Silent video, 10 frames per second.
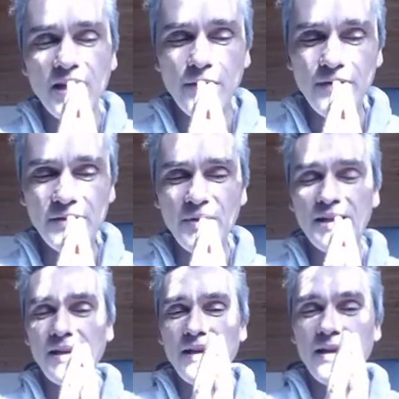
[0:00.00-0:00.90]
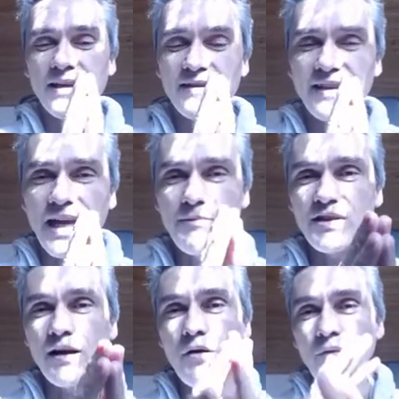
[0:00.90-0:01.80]
Aber was mir halt
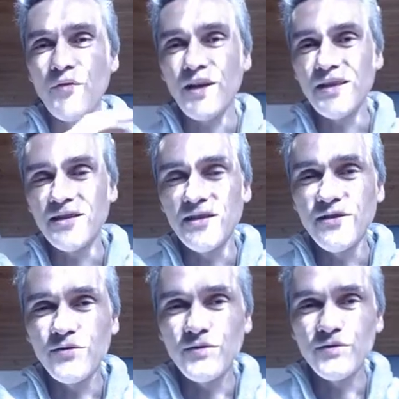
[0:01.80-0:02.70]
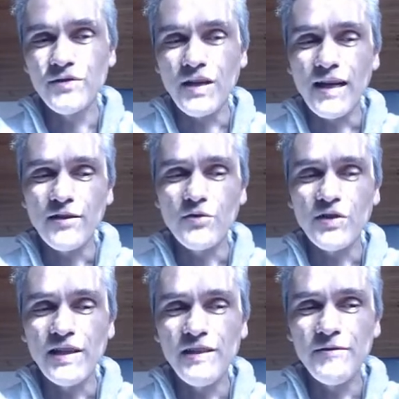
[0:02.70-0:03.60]
extremst auffällt in der
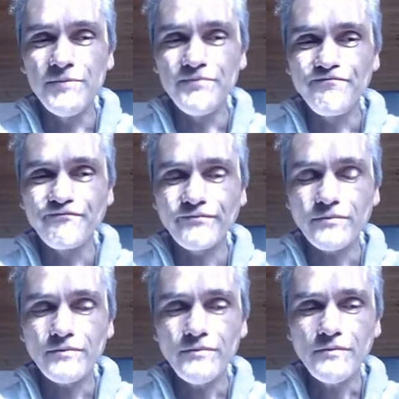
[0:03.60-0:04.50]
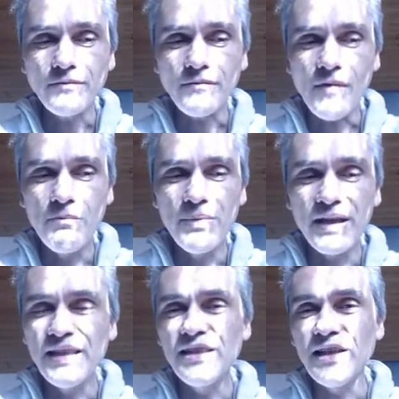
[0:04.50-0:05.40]
aktuellen
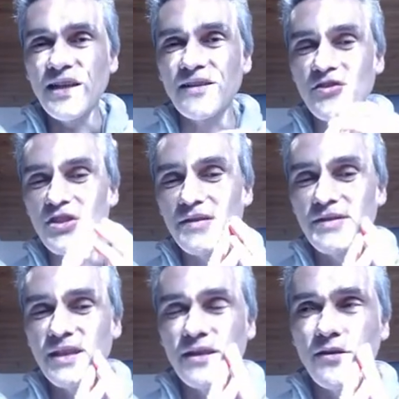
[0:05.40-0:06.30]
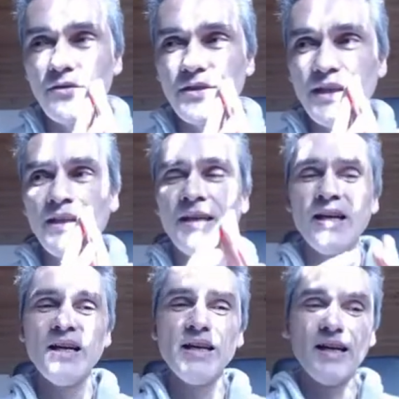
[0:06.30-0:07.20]
Berichtelandschaft halt auch, ja.
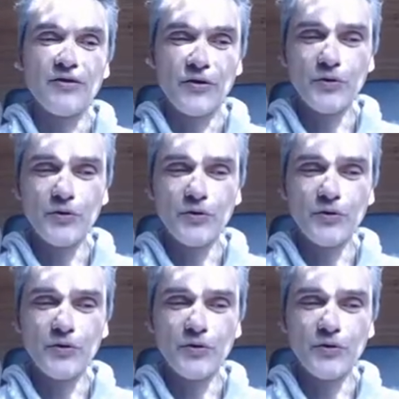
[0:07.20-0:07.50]
Also